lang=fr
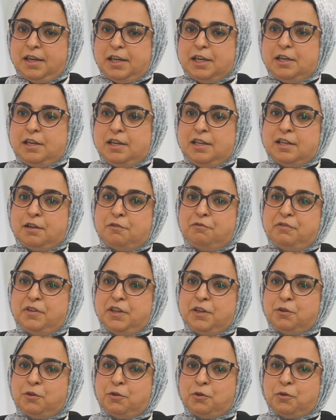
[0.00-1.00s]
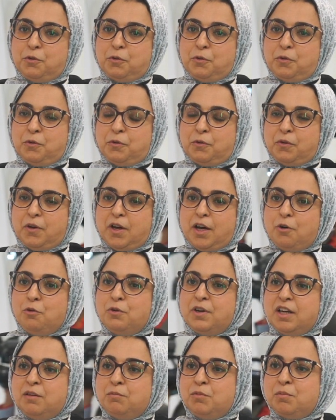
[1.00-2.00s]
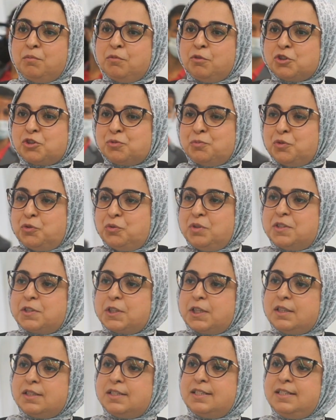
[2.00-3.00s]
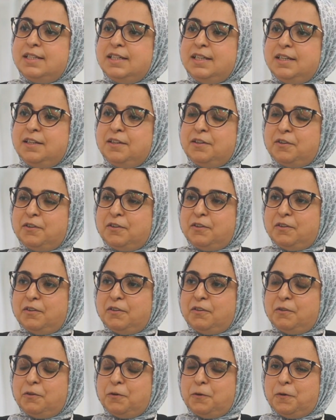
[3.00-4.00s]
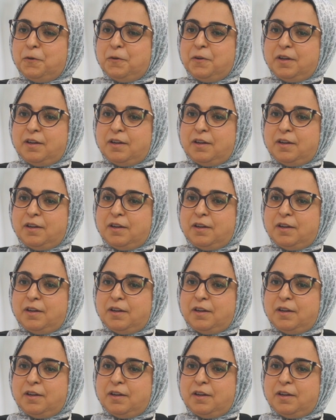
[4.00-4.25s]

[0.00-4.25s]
Il a fait qu'à aucun moment je me suis sentie euh,